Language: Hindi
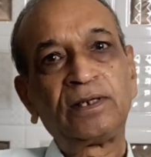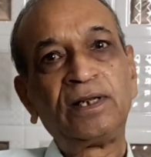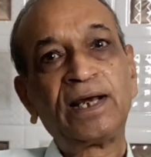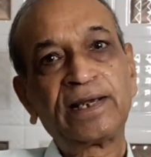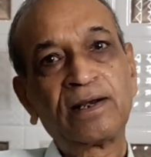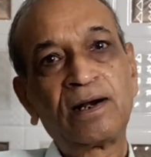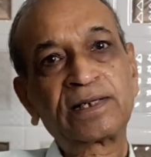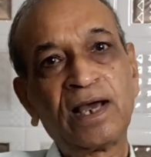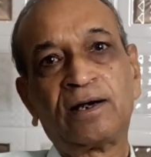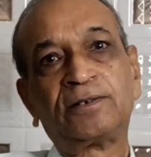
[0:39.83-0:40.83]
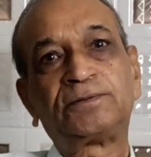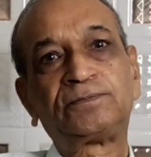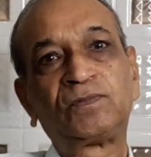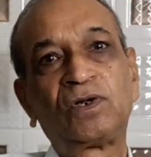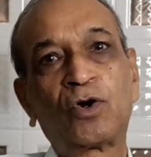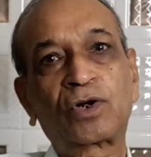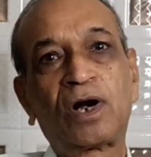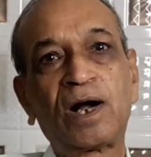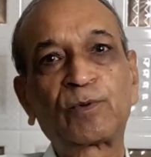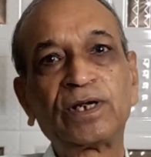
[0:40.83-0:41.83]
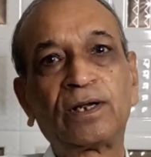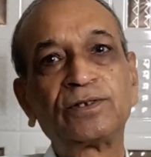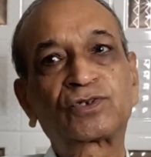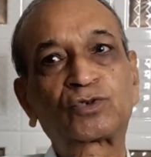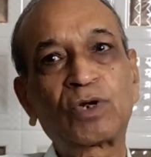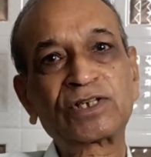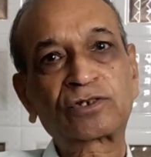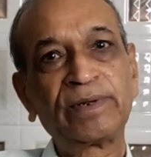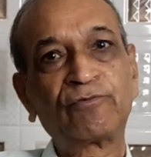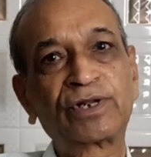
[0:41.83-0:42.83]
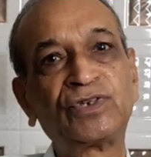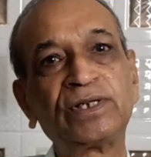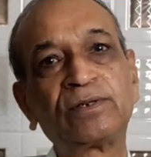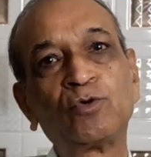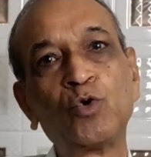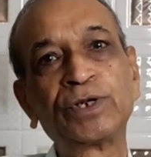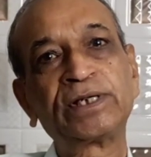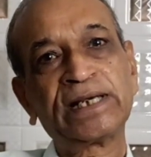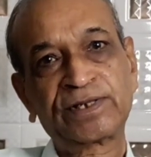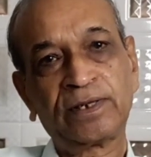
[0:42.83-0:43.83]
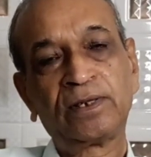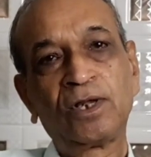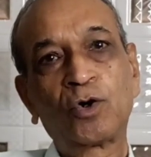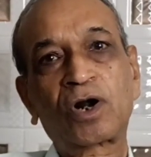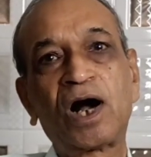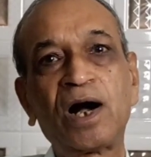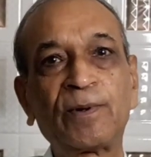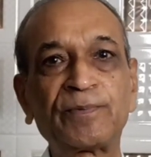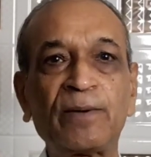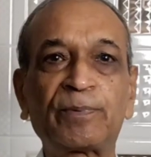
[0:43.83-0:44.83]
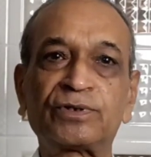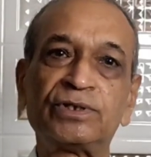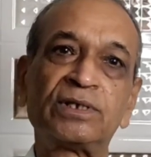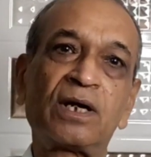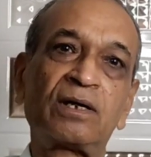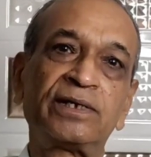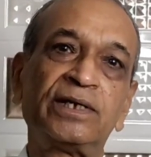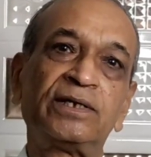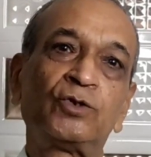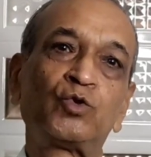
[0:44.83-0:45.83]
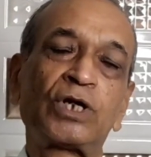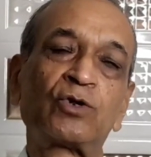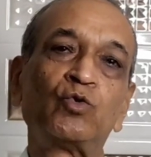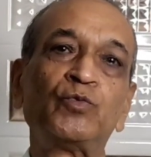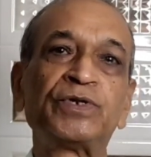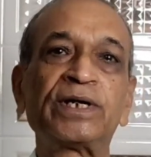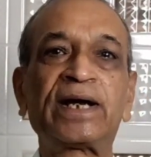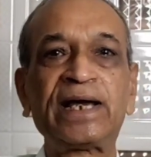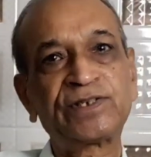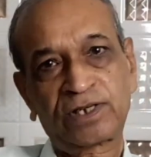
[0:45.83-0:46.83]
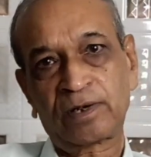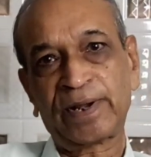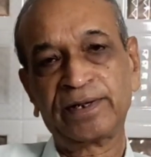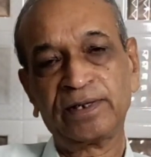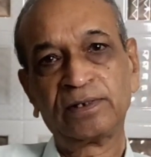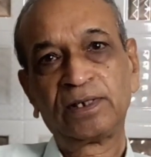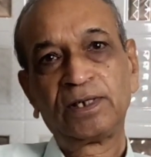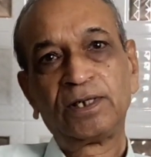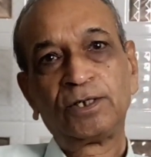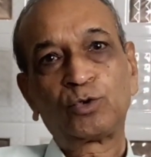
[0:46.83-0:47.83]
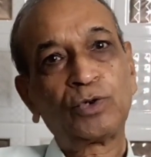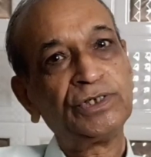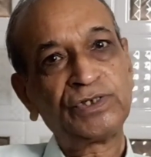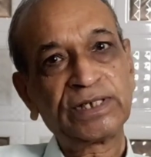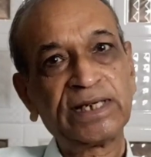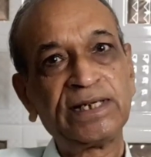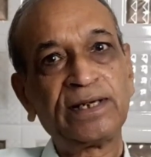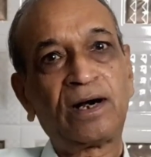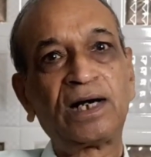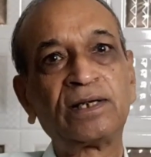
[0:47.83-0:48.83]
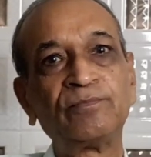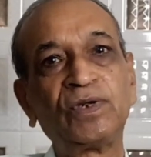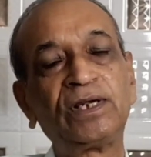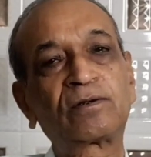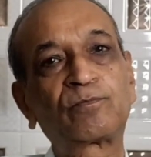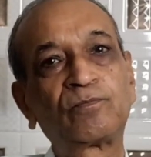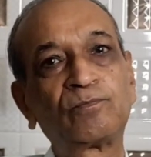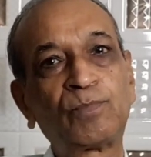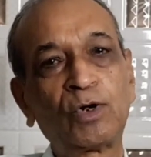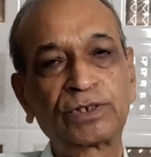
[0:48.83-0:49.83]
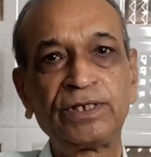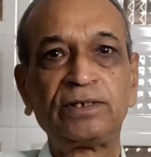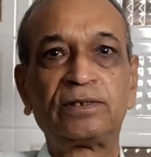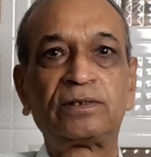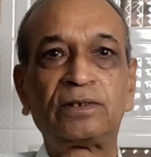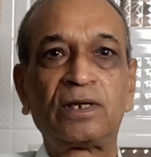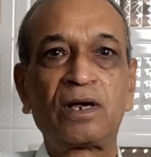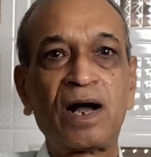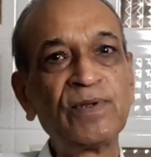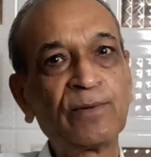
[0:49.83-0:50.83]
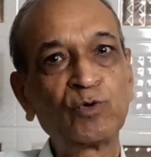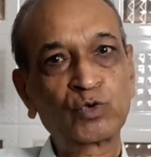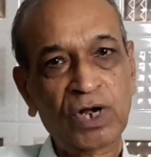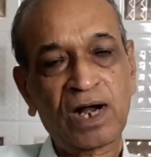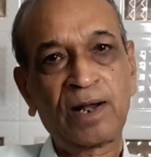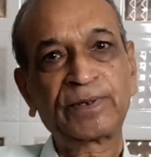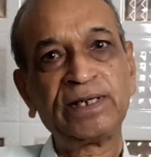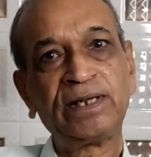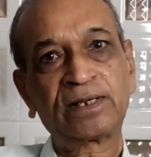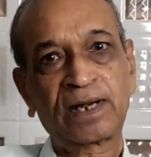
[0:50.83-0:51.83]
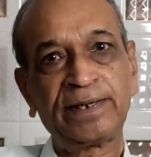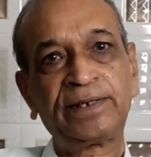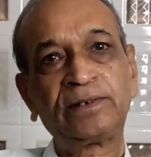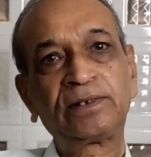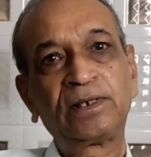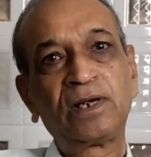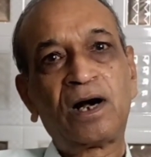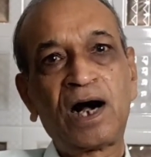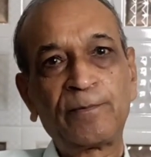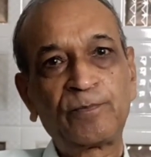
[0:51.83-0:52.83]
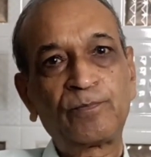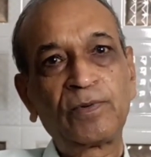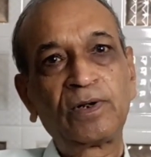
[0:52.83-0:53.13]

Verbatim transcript: लगेगा क्या और आपके स्वास्थ्य में वृद्धि होगी कैसे और आप अपना प्रतिदिन का कार्य सुचारू रूप से कैसे कर पाएंगे तो इसी के लिए आज हम एक बहुत ही कामयाब नुस्खा आपके लिए लेकर आए हैं आप